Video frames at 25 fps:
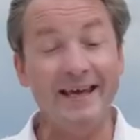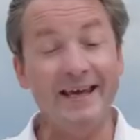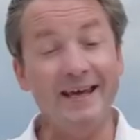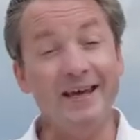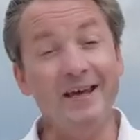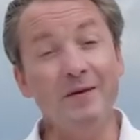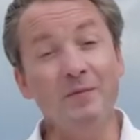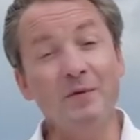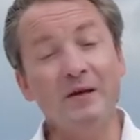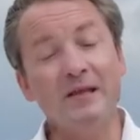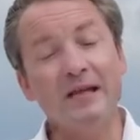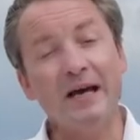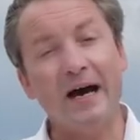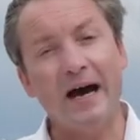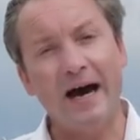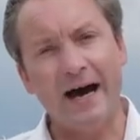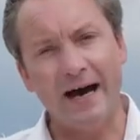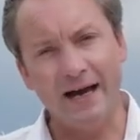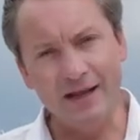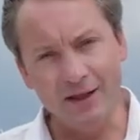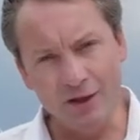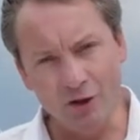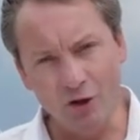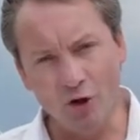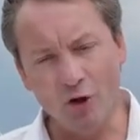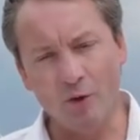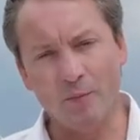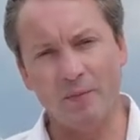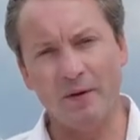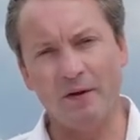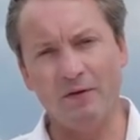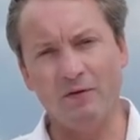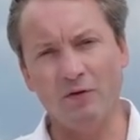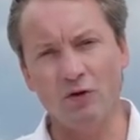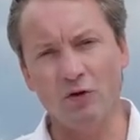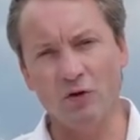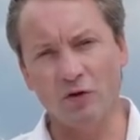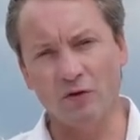И именно оно
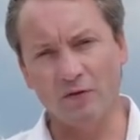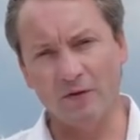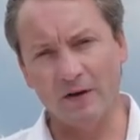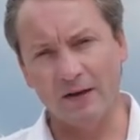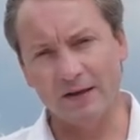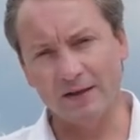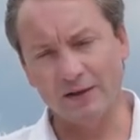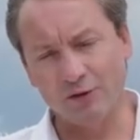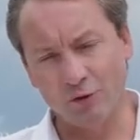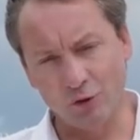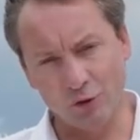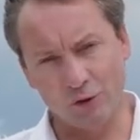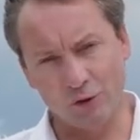приведет вас к